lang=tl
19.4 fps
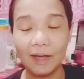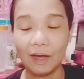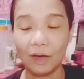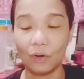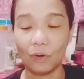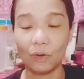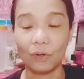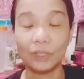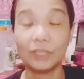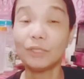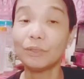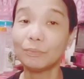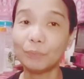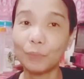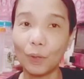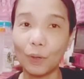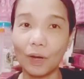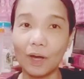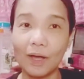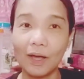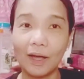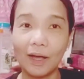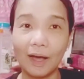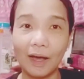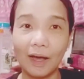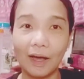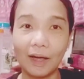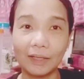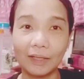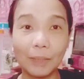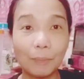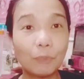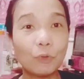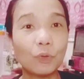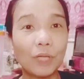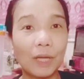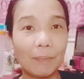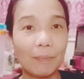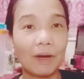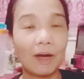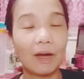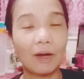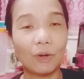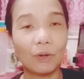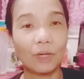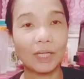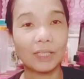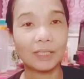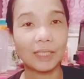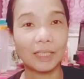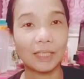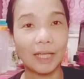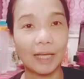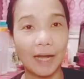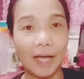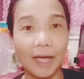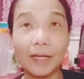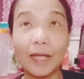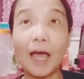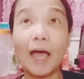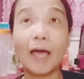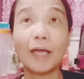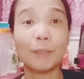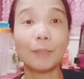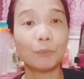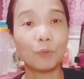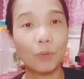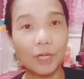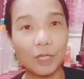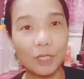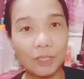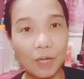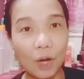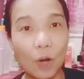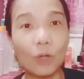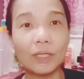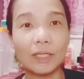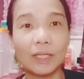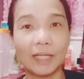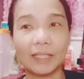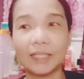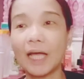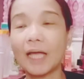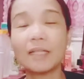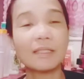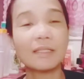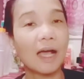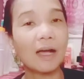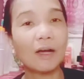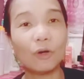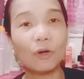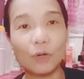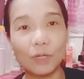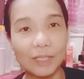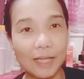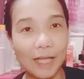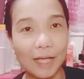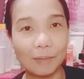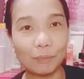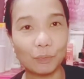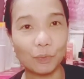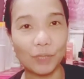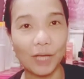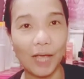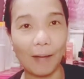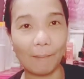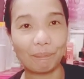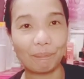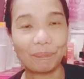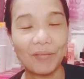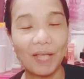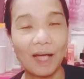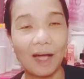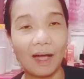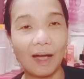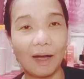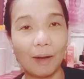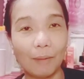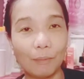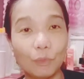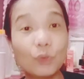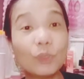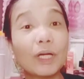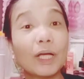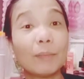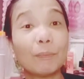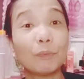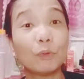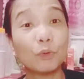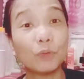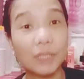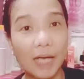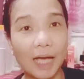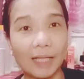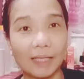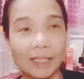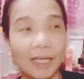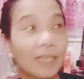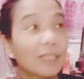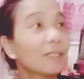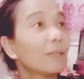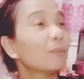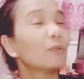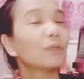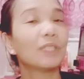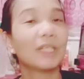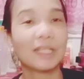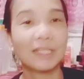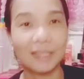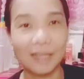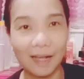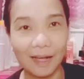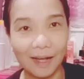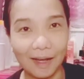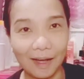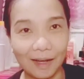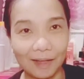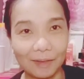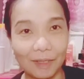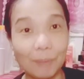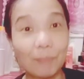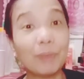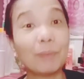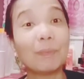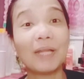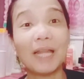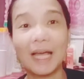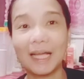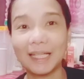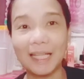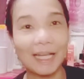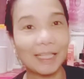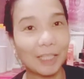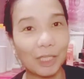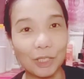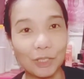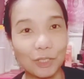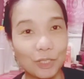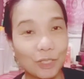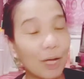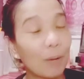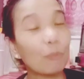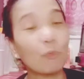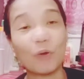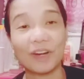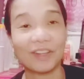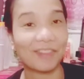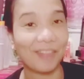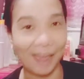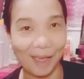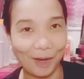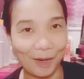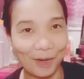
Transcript: O, yun po. Uh, tip ko yan mga ogang tindera, Hanap po kayo sa online. Kahit saang online po yan. Uh, mura po yan. Kesa po dyan sa nabibilihan natin somewhere there.